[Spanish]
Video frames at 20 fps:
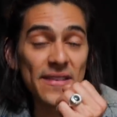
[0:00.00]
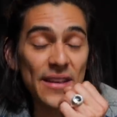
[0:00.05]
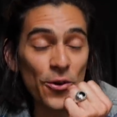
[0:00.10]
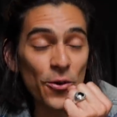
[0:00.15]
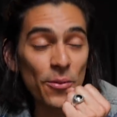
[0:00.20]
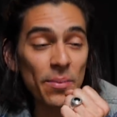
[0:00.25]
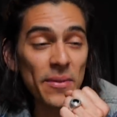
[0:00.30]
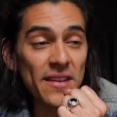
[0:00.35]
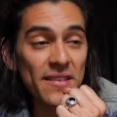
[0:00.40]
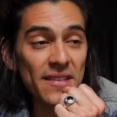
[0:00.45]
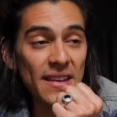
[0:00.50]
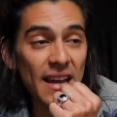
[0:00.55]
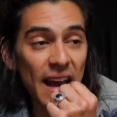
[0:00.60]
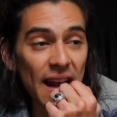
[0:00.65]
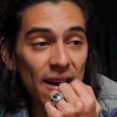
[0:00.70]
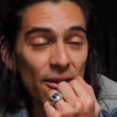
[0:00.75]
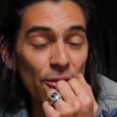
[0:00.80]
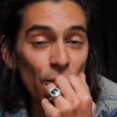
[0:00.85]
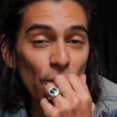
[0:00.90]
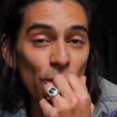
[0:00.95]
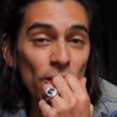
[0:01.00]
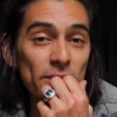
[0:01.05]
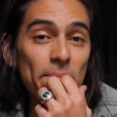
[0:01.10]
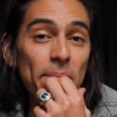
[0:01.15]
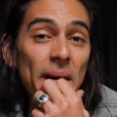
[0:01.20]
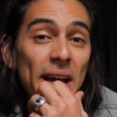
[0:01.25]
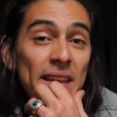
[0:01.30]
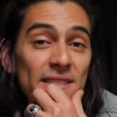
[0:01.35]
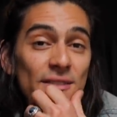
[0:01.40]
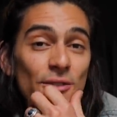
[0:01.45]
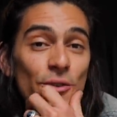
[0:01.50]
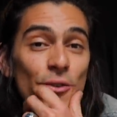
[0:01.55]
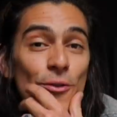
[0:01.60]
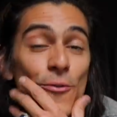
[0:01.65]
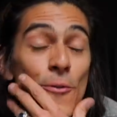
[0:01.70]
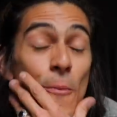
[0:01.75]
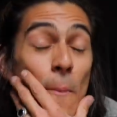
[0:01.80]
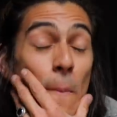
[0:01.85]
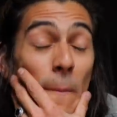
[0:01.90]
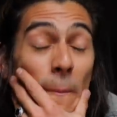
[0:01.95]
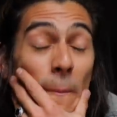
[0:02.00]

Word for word: según mis cálculos paso un